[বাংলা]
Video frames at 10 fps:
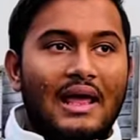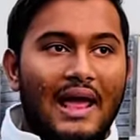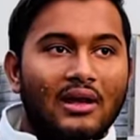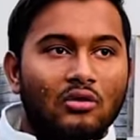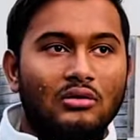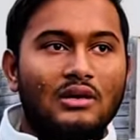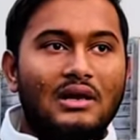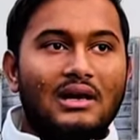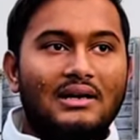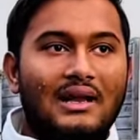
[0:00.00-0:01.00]
এখন
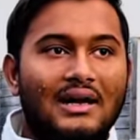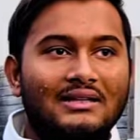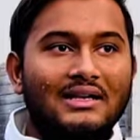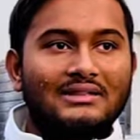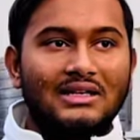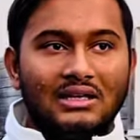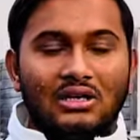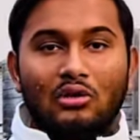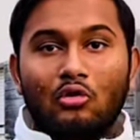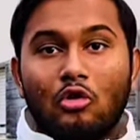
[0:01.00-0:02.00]
ঢাকাতে একটা
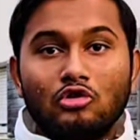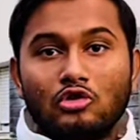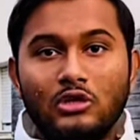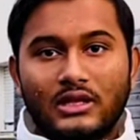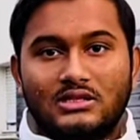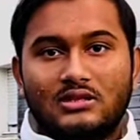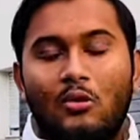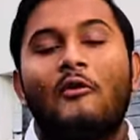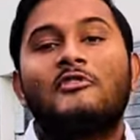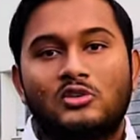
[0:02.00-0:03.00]
কনসুলেট
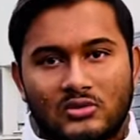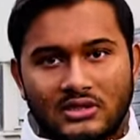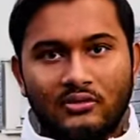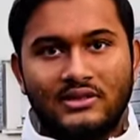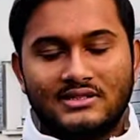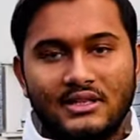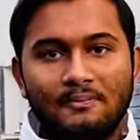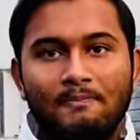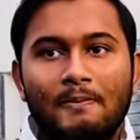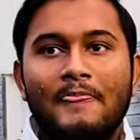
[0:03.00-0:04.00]
অফিস হয়েছে গ্রিসের
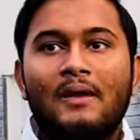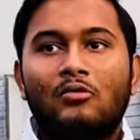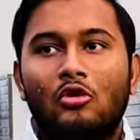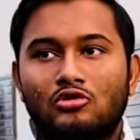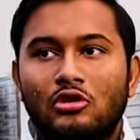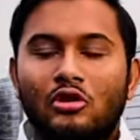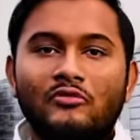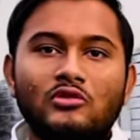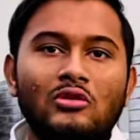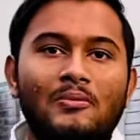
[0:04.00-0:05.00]
কনসুলেট
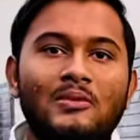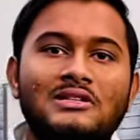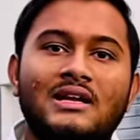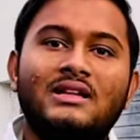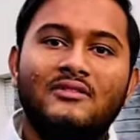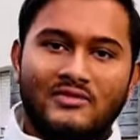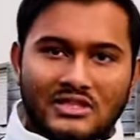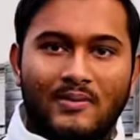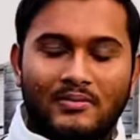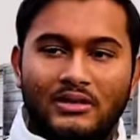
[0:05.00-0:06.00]
অফিস হলো আপনারা যেখান থেকে ভিসা
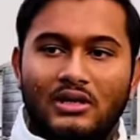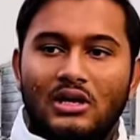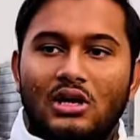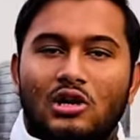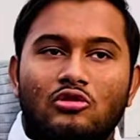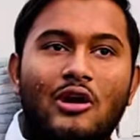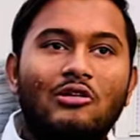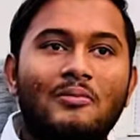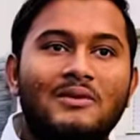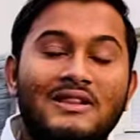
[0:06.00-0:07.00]
পাবেন তো এখন
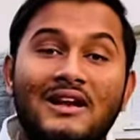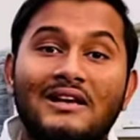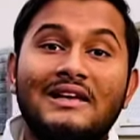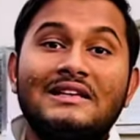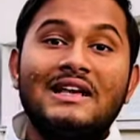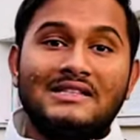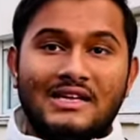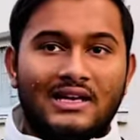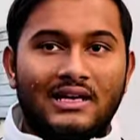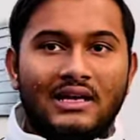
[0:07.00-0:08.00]
আপনাদের আর ইন্ডিয়া
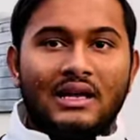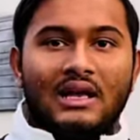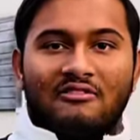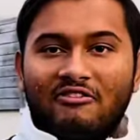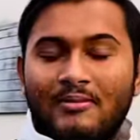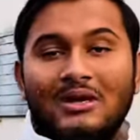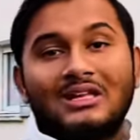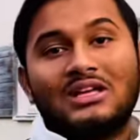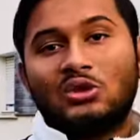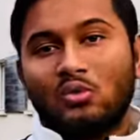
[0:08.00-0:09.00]
যে ফ্যামিলি
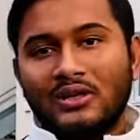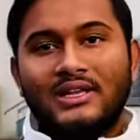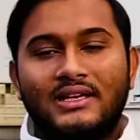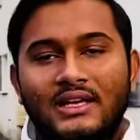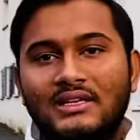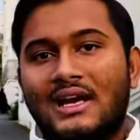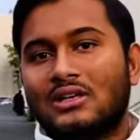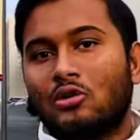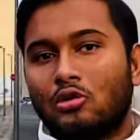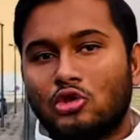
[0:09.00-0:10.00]
থেকে দূরে থেকে টাকা
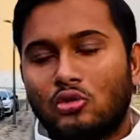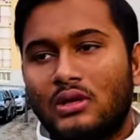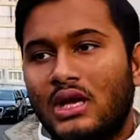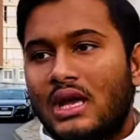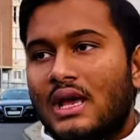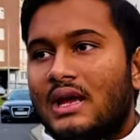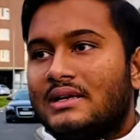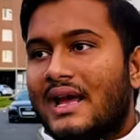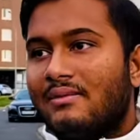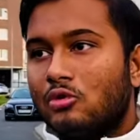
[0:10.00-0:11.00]
খরচ করে
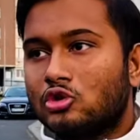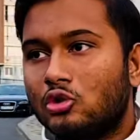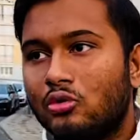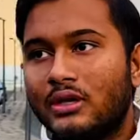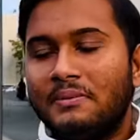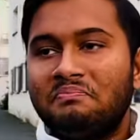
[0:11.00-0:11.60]
টাইম নষ্ট করে